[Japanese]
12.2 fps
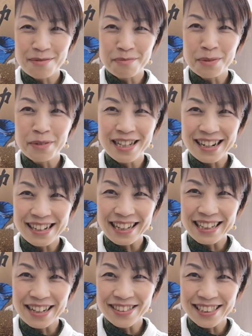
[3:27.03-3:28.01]
耳慣れ
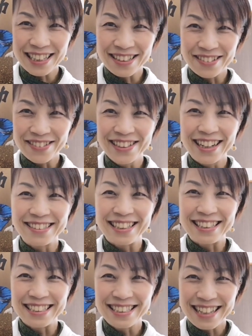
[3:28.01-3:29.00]
たナウシカの音楽
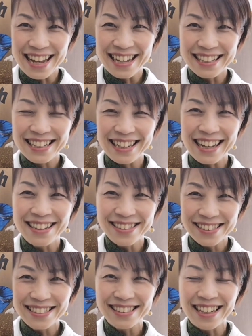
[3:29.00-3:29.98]
がですね聴け
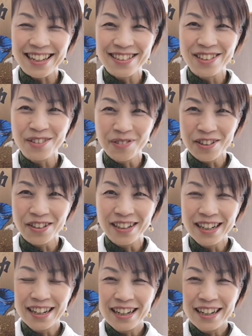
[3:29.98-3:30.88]
るっていうのも